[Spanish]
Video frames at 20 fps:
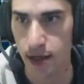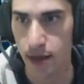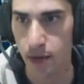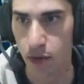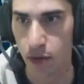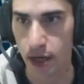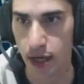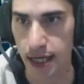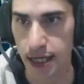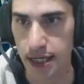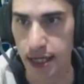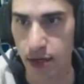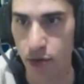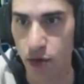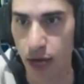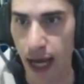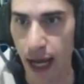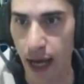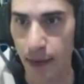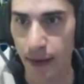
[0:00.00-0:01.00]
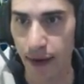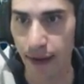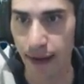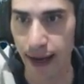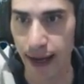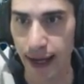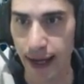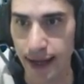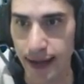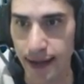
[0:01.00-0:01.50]
Porque así, un enjambre
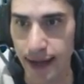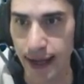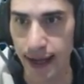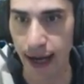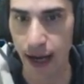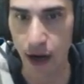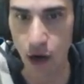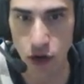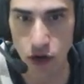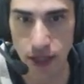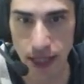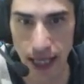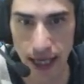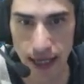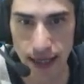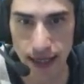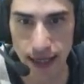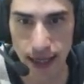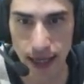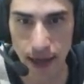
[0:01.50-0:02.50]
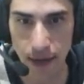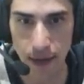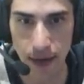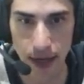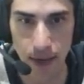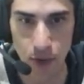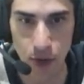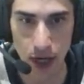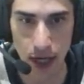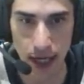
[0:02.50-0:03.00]
de, langostas dice que
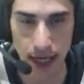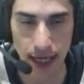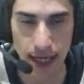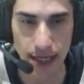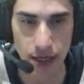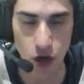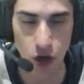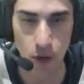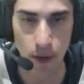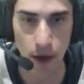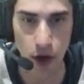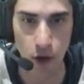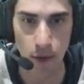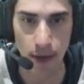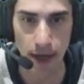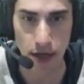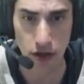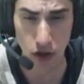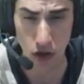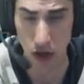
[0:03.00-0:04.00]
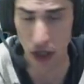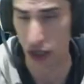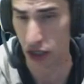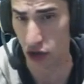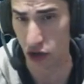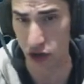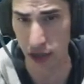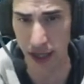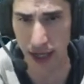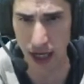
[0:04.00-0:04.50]
viene por aquí, se nos va a comer todo lo que
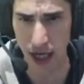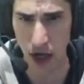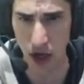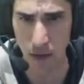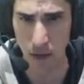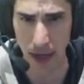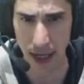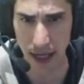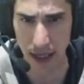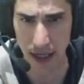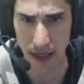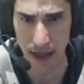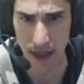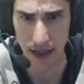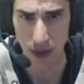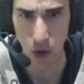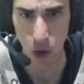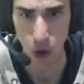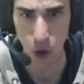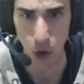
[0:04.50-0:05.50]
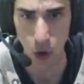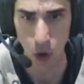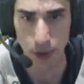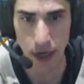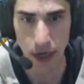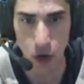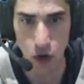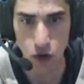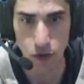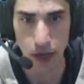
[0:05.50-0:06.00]
se nos tiene que comer. ¡Ojo!
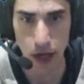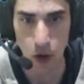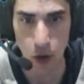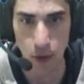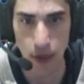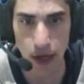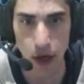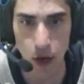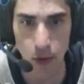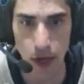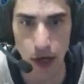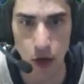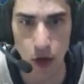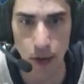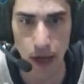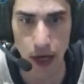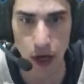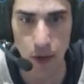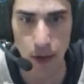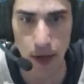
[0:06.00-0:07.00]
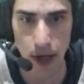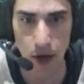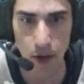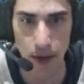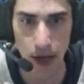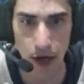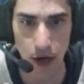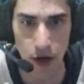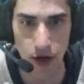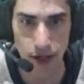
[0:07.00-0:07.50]
¡Míralos, míralos, míralos, míralos, míralos, míralos!
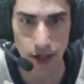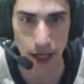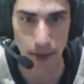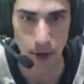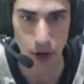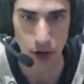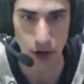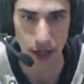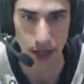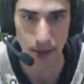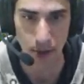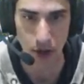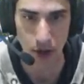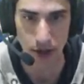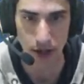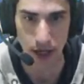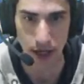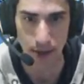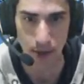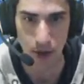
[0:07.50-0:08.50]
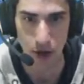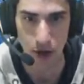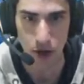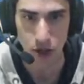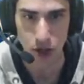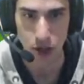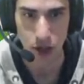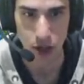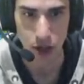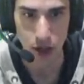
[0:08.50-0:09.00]
míralos! lo tenemos, lo tenemos, lo
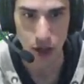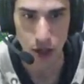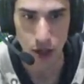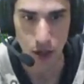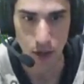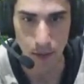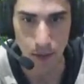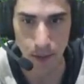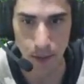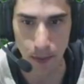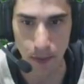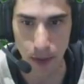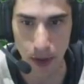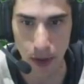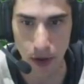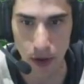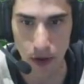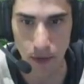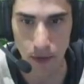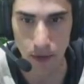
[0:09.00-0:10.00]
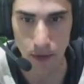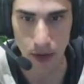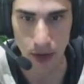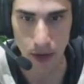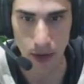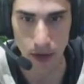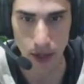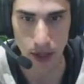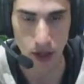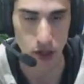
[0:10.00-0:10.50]
tenemos! Pero,
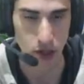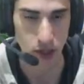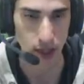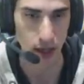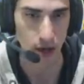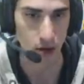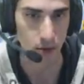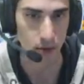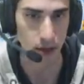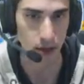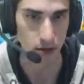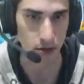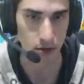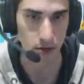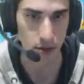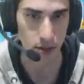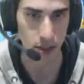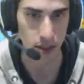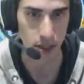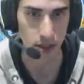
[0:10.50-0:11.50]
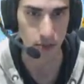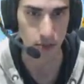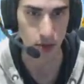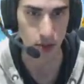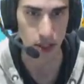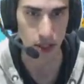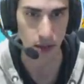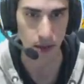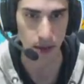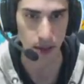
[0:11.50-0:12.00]
pero, ¿qué os estáis comiendo? Si
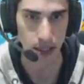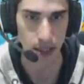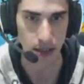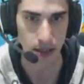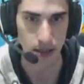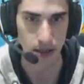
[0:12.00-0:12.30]
puede saberse.